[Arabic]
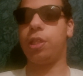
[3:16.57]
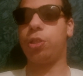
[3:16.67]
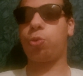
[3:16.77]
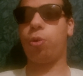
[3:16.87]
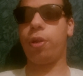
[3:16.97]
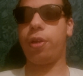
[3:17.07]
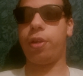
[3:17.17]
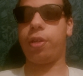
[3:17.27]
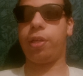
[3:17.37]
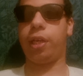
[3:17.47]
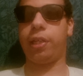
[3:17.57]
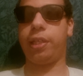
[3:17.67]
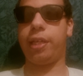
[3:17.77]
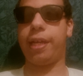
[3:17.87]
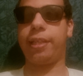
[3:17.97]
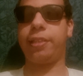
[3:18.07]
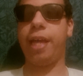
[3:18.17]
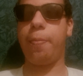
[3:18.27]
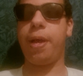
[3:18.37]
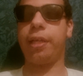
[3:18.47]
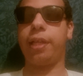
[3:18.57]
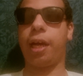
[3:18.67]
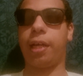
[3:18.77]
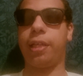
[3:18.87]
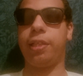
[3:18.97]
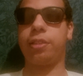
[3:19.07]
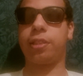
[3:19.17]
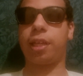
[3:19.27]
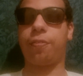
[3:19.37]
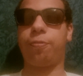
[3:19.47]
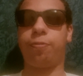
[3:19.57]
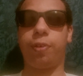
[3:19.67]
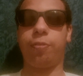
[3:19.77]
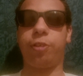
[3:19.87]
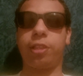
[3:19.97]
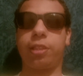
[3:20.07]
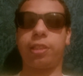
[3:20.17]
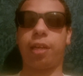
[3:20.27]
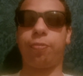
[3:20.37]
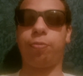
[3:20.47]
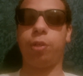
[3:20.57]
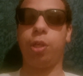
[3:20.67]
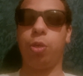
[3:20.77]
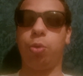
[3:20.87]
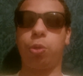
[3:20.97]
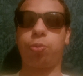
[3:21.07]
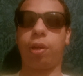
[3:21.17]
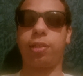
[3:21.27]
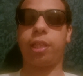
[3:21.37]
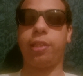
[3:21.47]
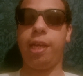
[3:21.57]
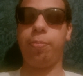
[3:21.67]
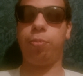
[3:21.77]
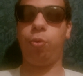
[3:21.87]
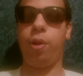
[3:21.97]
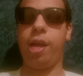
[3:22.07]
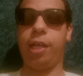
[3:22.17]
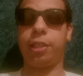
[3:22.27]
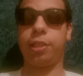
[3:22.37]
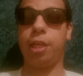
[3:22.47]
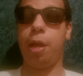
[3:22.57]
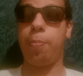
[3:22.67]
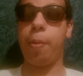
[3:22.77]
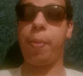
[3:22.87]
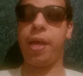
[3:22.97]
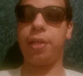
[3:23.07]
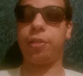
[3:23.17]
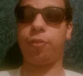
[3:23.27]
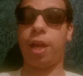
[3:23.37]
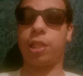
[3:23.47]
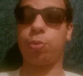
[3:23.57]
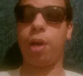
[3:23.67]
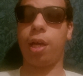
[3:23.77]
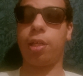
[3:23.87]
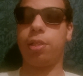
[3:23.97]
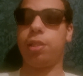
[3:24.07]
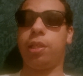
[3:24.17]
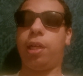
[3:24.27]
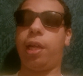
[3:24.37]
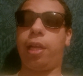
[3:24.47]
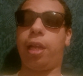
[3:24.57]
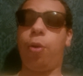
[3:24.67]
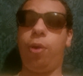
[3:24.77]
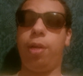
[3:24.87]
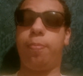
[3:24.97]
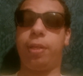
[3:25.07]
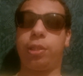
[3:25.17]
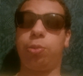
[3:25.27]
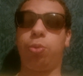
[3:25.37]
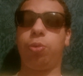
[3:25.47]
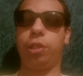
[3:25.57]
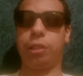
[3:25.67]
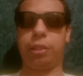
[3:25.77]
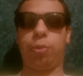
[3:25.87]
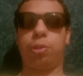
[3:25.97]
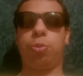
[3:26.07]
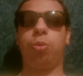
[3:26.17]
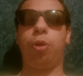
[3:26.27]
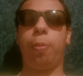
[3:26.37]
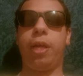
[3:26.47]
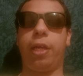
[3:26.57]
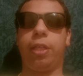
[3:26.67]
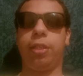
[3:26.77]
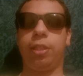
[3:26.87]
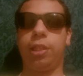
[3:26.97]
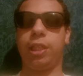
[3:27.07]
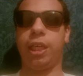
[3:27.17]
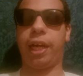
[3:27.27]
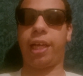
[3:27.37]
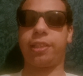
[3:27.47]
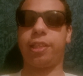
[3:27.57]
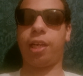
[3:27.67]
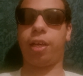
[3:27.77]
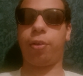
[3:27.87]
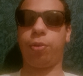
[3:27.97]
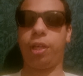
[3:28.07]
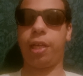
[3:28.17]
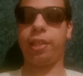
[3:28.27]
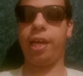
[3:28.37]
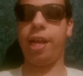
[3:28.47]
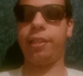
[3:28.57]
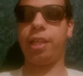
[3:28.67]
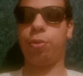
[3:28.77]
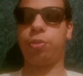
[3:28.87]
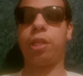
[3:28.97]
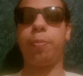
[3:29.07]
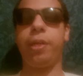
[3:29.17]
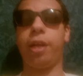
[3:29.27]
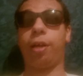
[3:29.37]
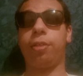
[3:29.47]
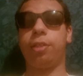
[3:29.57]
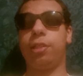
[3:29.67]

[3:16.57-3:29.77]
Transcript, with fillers: شكون يعني هذا الدعم هذا اللي تصرف فين تصرف وشكون خدا الدعم وعلاش ما بانش في الاسواق الله اعلم ما تسولونيش سيروا سولوهم ليه راه سي اخنوش حاضي على العداله والتنميه